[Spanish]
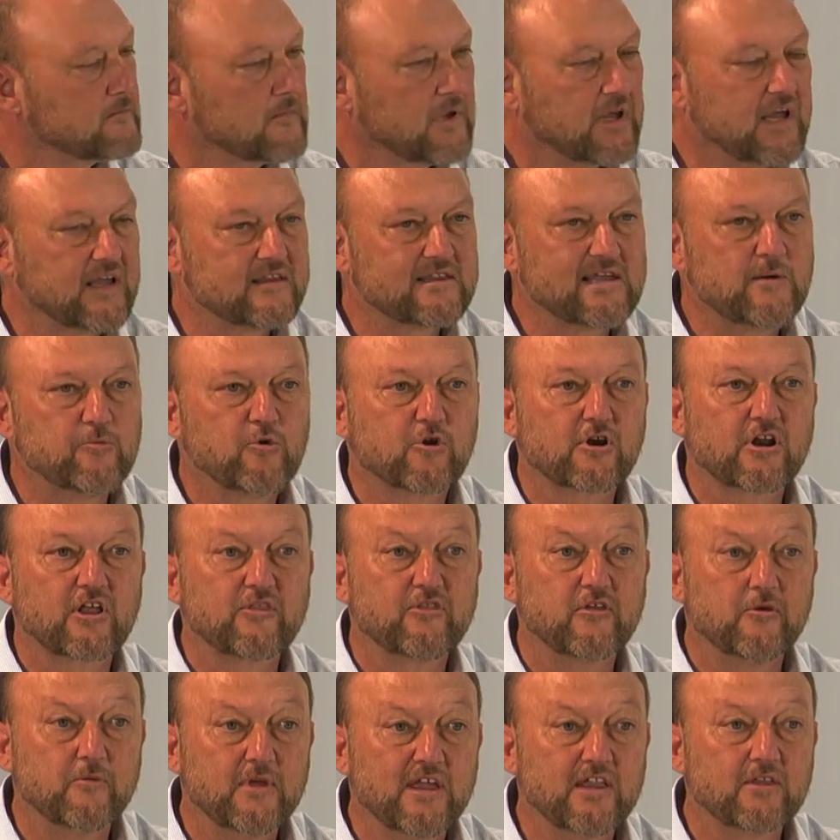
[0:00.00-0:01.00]
que estamos
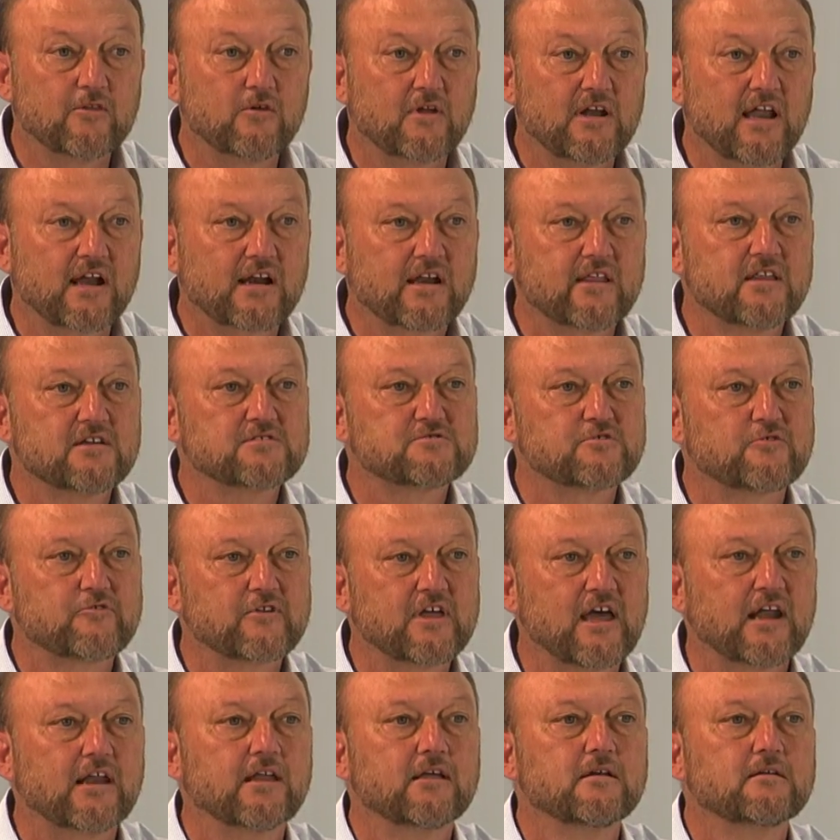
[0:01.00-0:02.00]
recibiendo en las redes
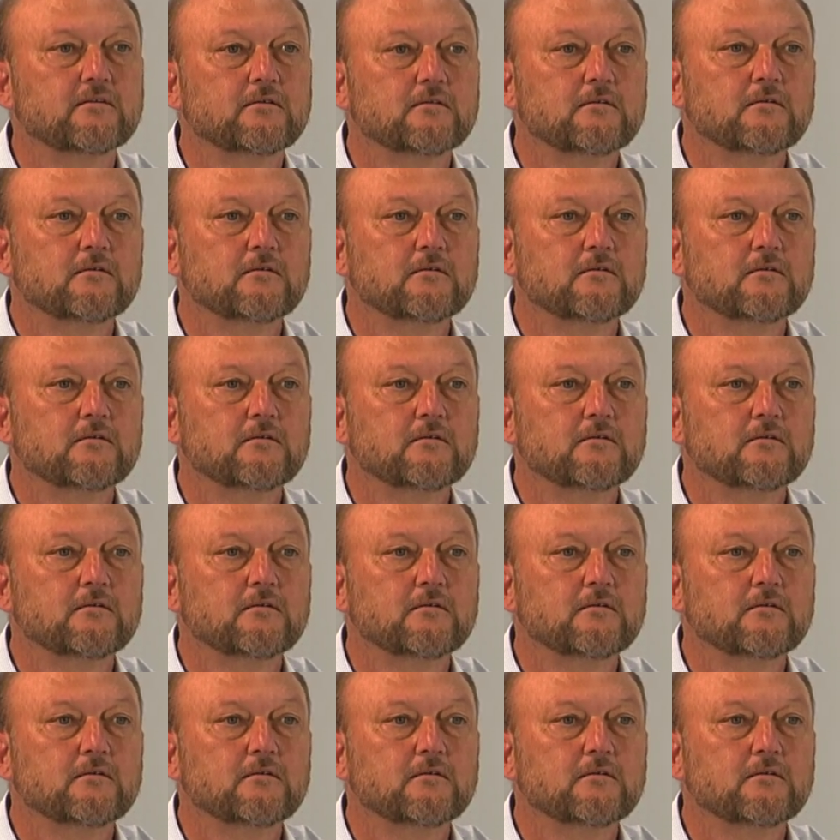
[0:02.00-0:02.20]
sociales